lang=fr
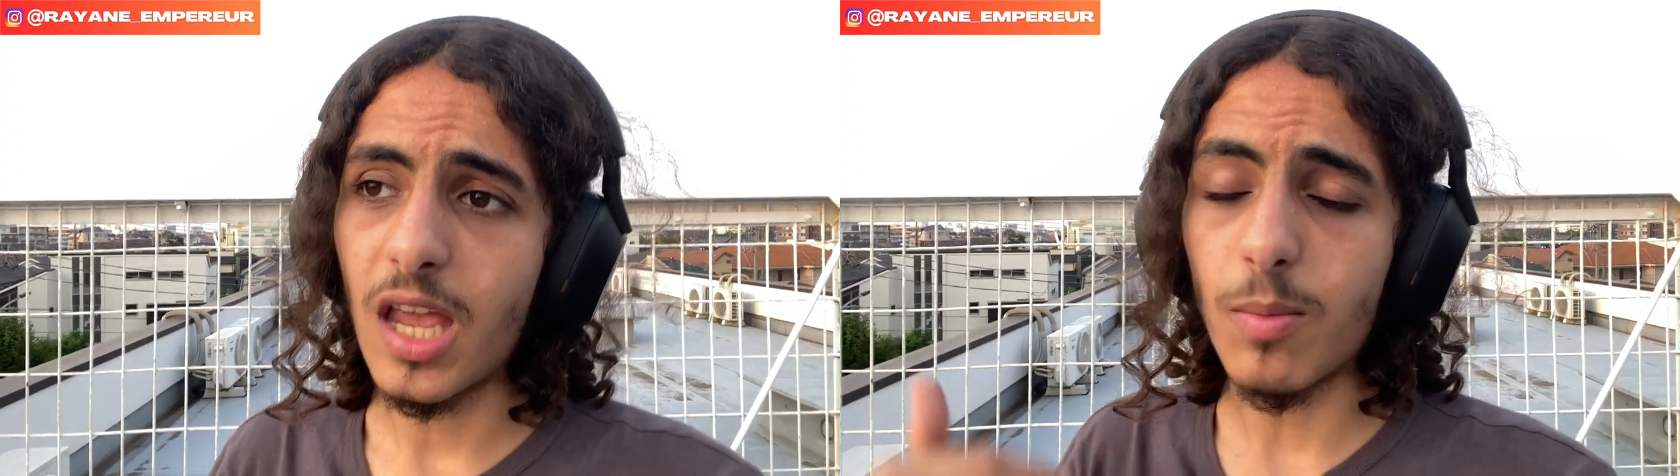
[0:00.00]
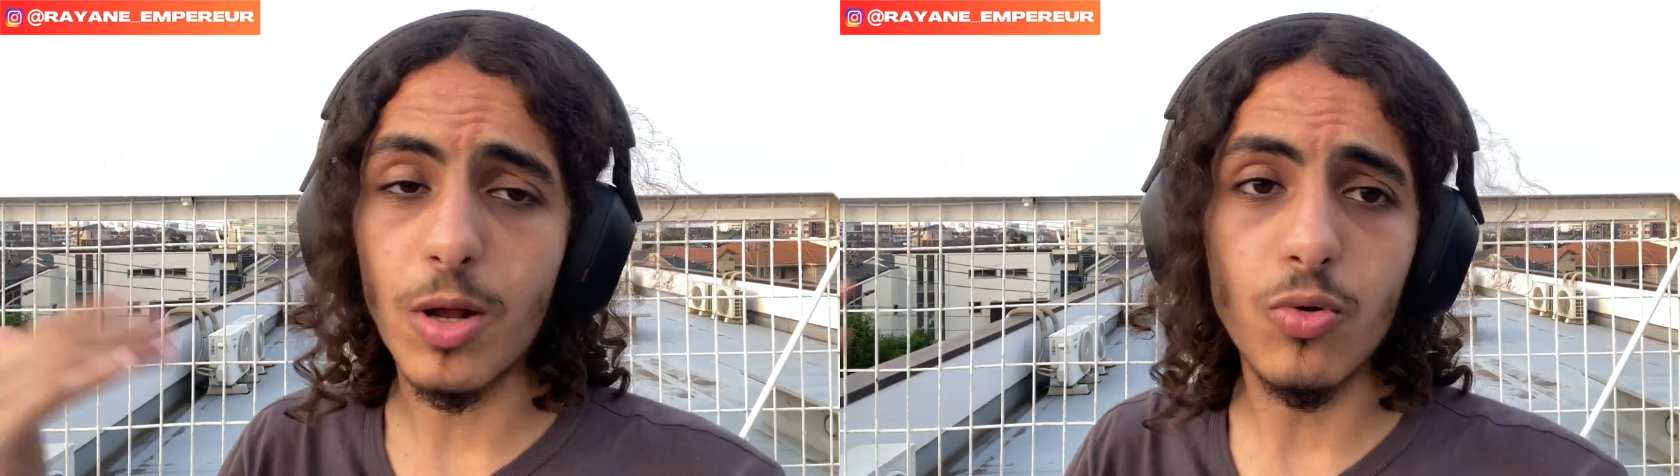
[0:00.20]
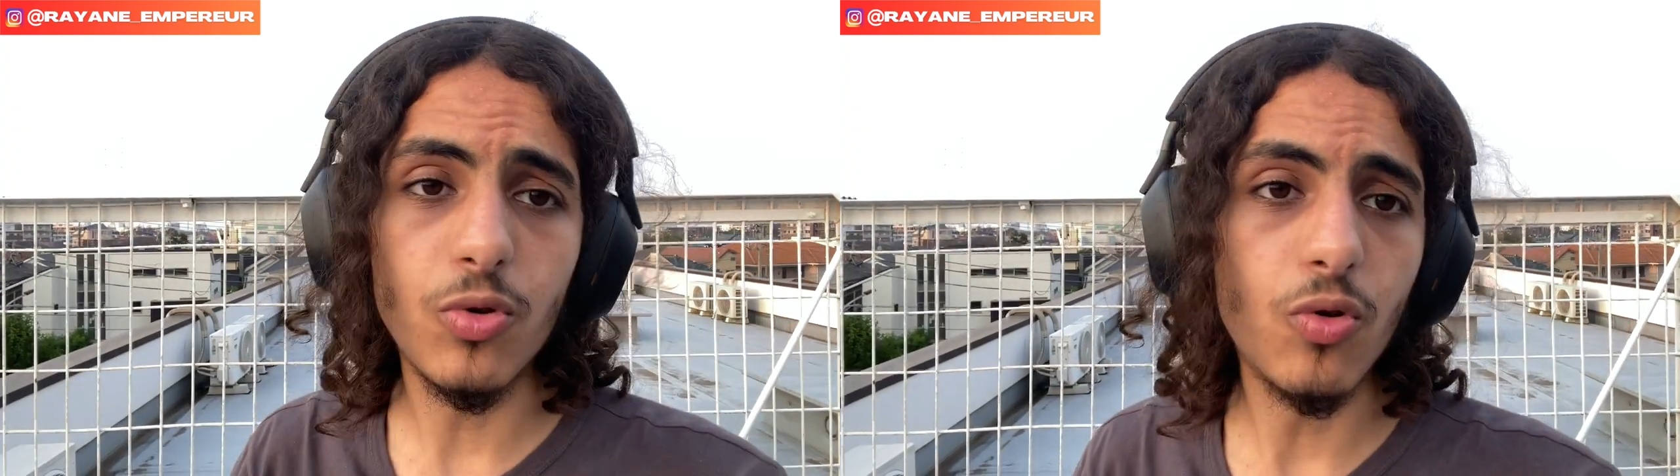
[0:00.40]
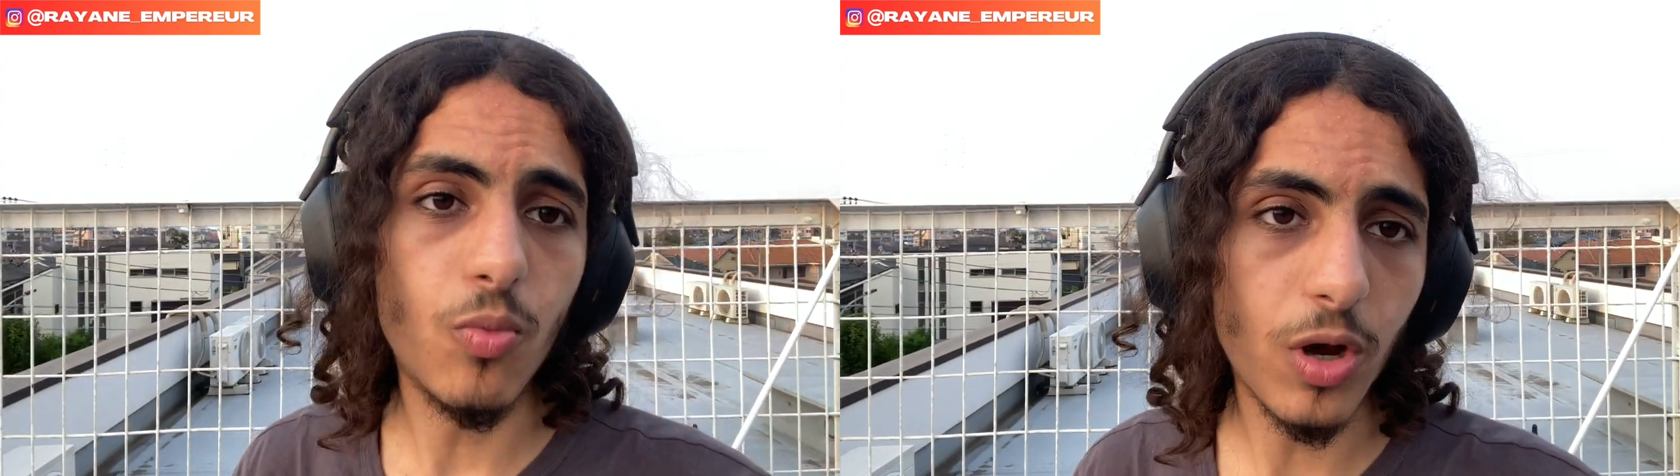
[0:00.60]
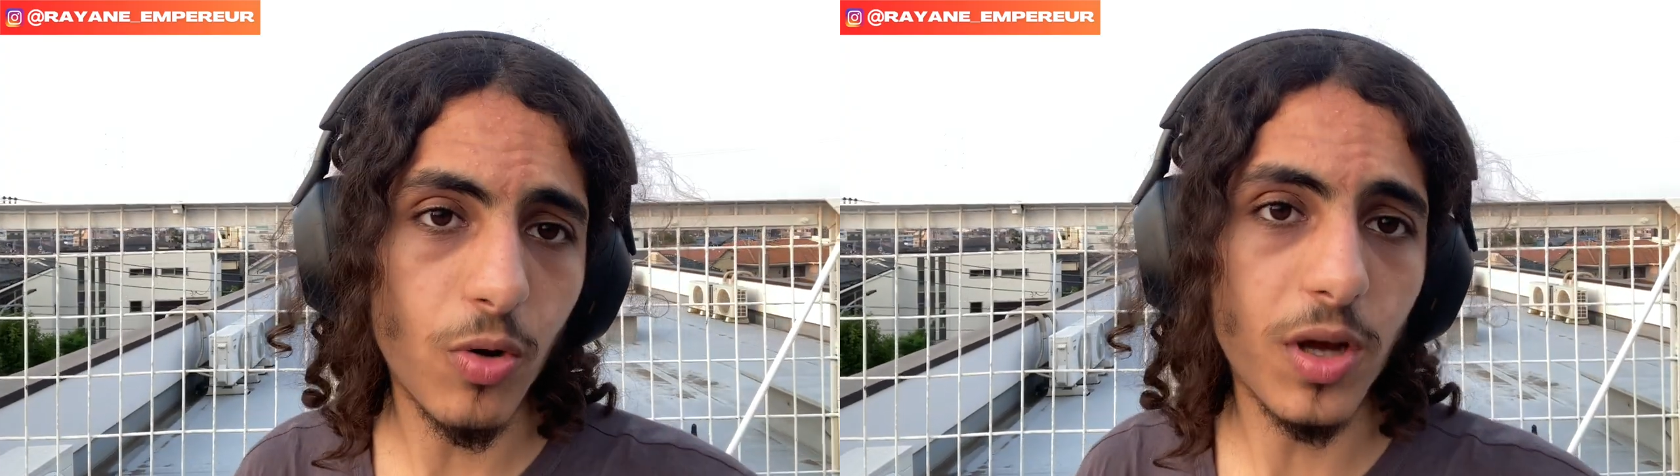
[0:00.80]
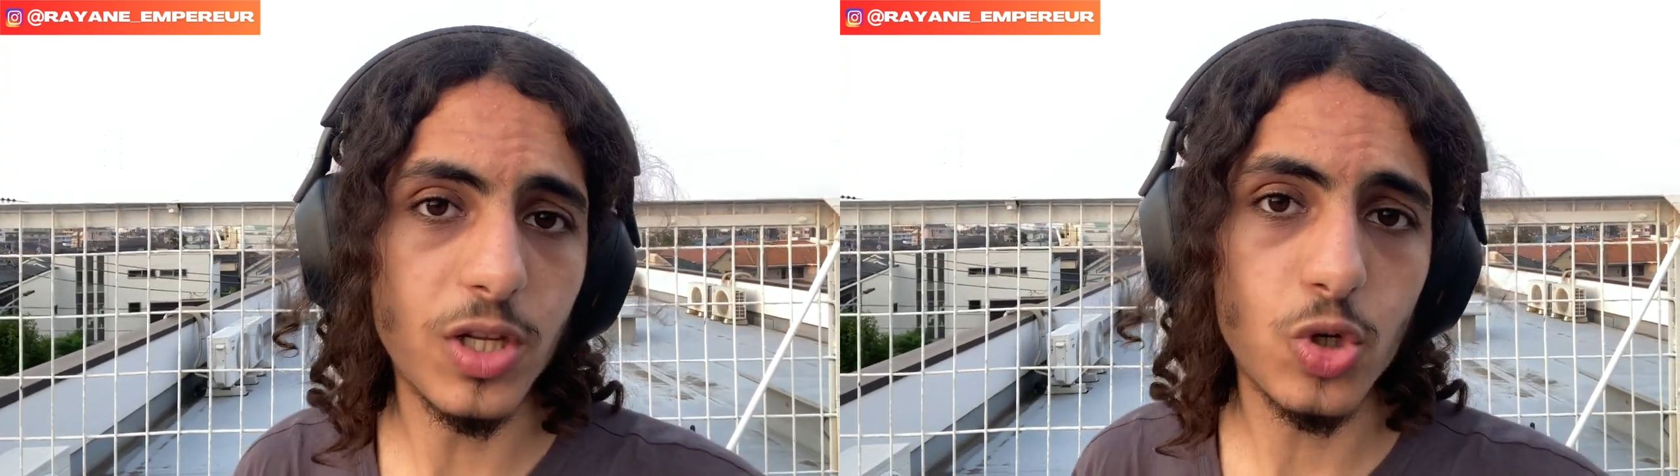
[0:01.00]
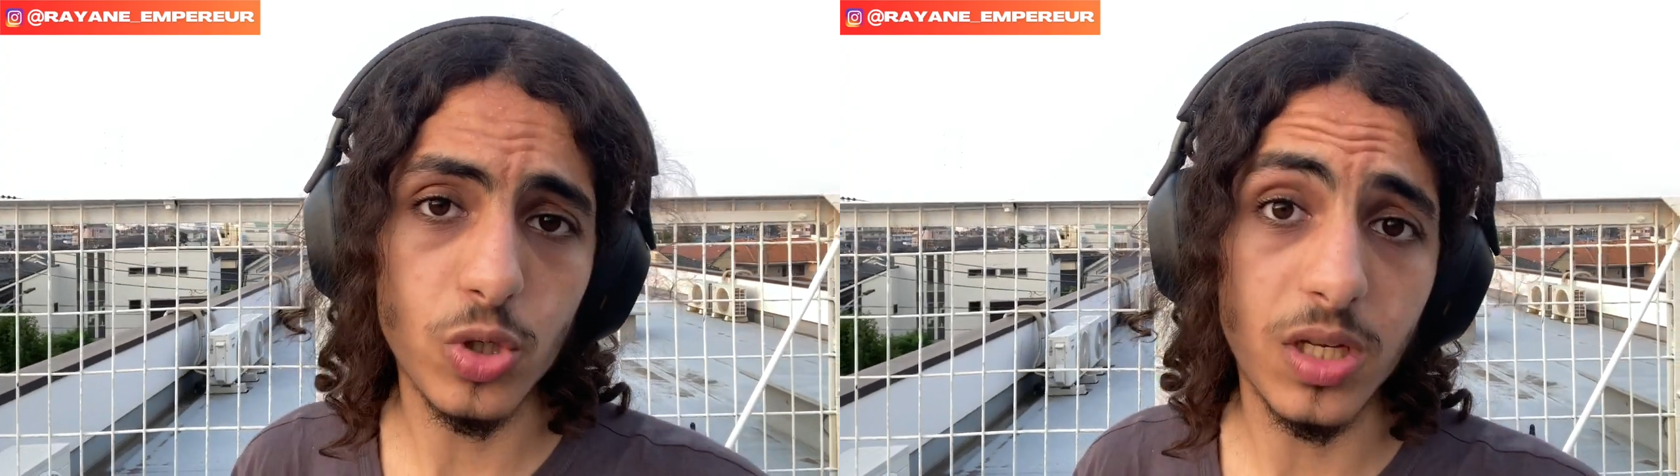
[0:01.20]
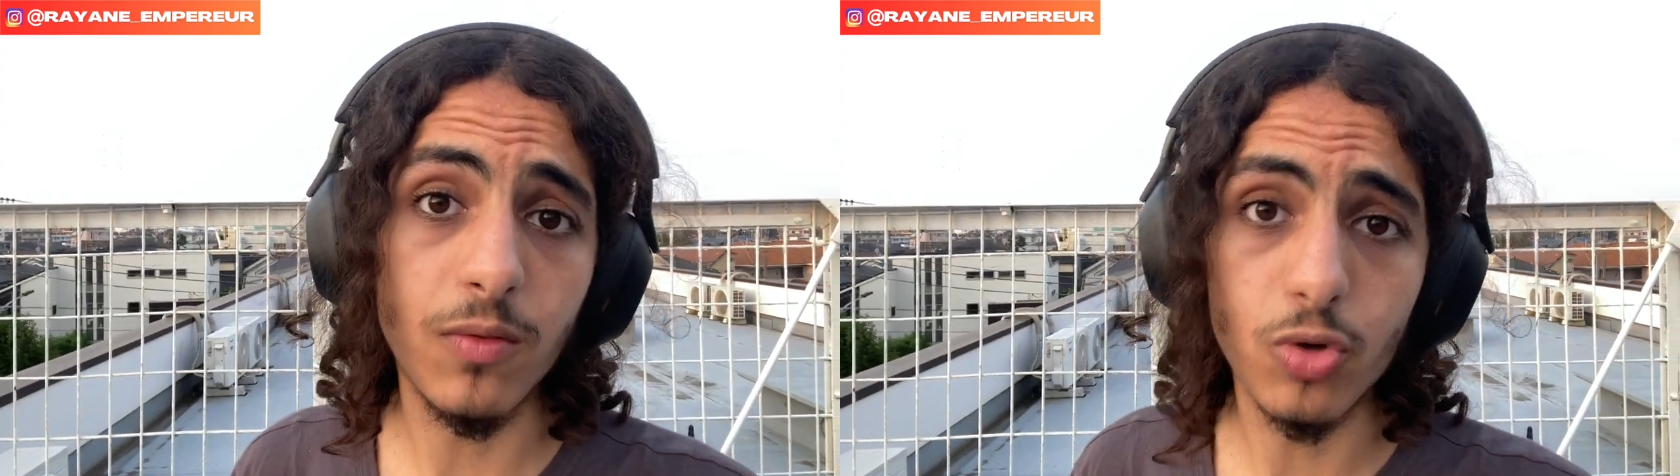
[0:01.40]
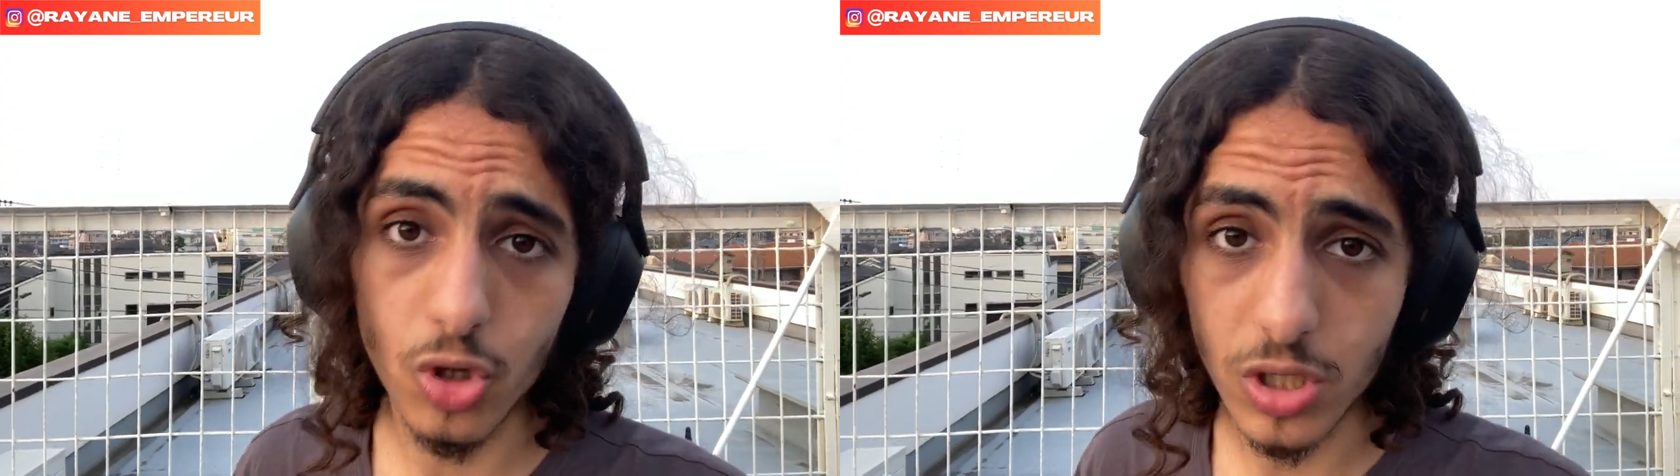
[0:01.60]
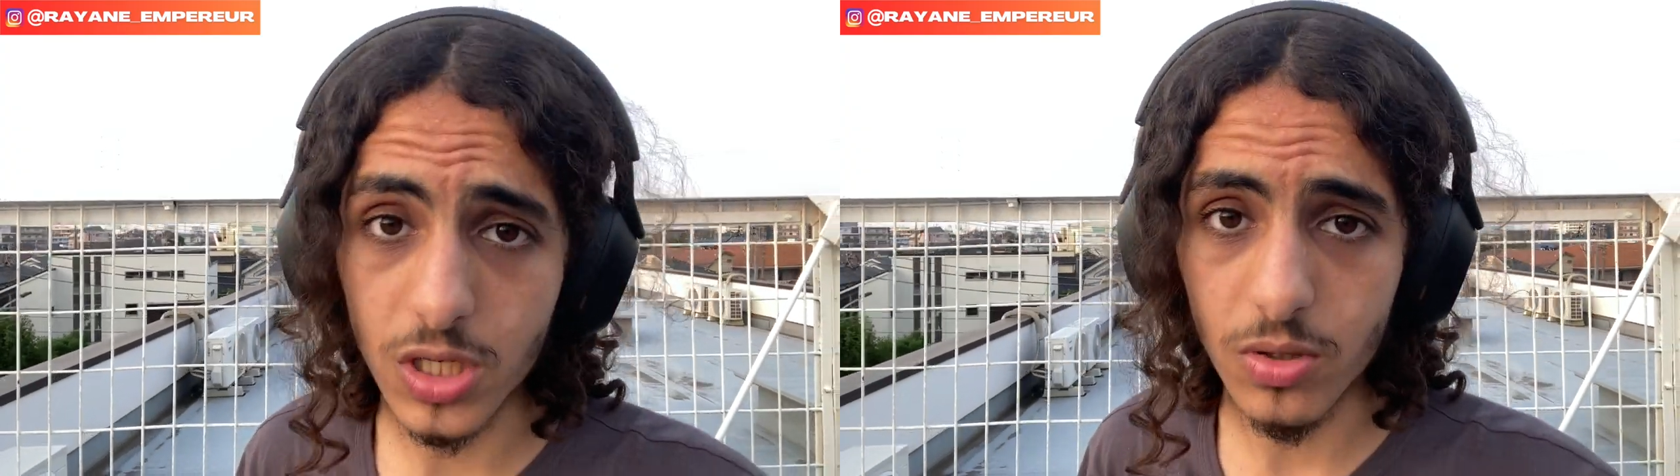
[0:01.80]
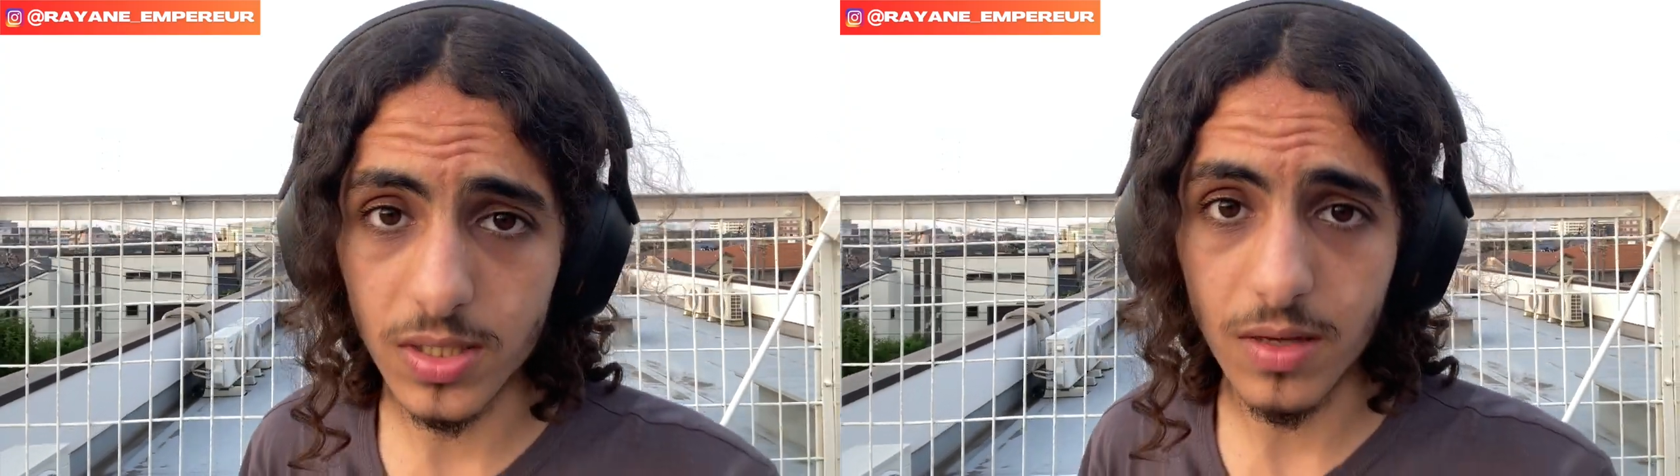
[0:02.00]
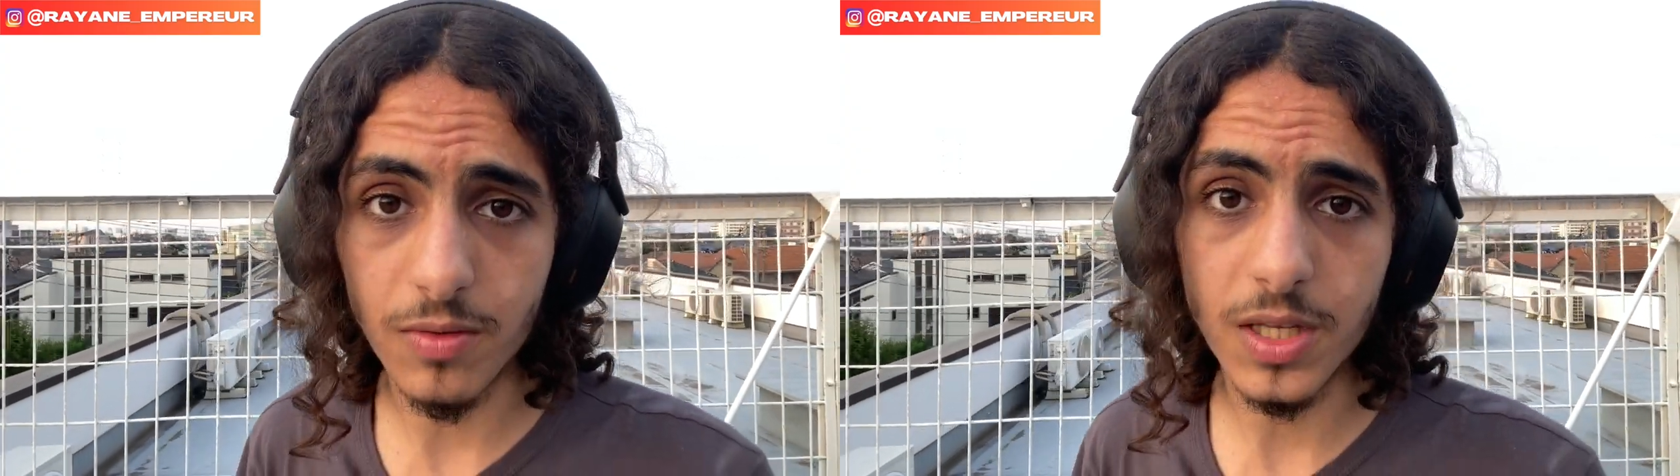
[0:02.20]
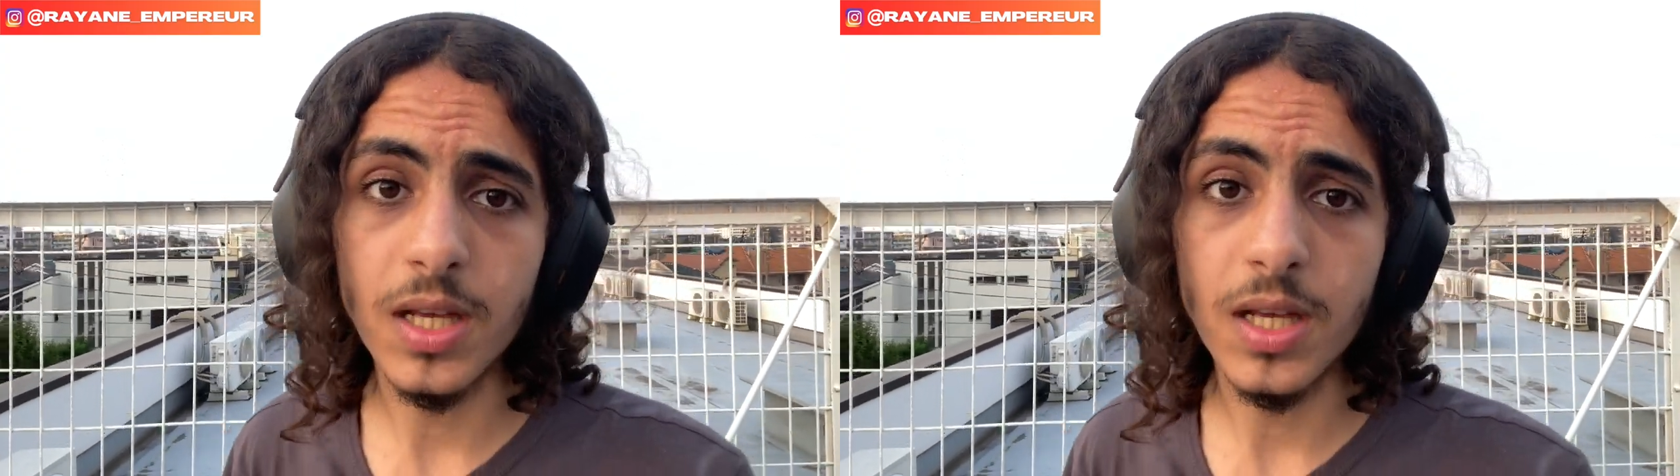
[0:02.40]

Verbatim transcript: eh ben lui au moins il aura des choses qui vont changer dans sa vie.